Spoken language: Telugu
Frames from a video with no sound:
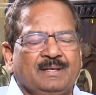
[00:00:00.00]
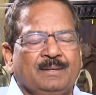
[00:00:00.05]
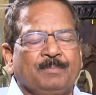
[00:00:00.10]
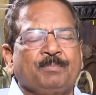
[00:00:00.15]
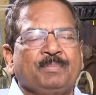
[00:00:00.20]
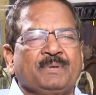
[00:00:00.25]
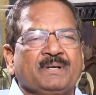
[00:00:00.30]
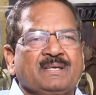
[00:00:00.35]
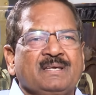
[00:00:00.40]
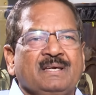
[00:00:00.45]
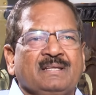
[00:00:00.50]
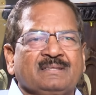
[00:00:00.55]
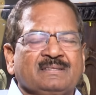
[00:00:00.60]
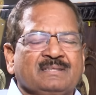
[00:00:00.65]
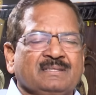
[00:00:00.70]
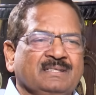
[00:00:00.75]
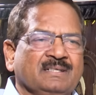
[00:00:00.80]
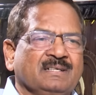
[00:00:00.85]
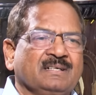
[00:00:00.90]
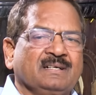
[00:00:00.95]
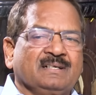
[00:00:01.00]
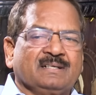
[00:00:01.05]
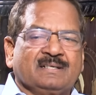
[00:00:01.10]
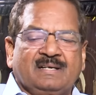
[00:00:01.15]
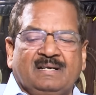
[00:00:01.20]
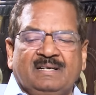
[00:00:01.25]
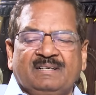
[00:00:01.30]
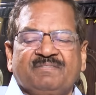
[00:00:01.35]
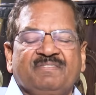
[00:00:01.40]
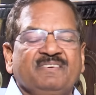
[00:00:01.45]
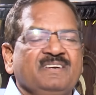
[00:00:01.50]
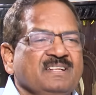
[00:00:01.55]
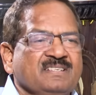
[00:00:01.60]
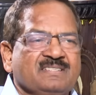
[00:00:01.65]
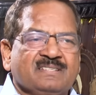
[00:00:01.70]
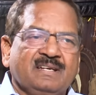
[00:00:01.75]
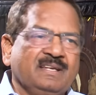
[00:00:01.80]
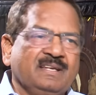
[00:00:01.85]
అప్పటికి అంత ఇంకా కాన్ఫిడెన్స్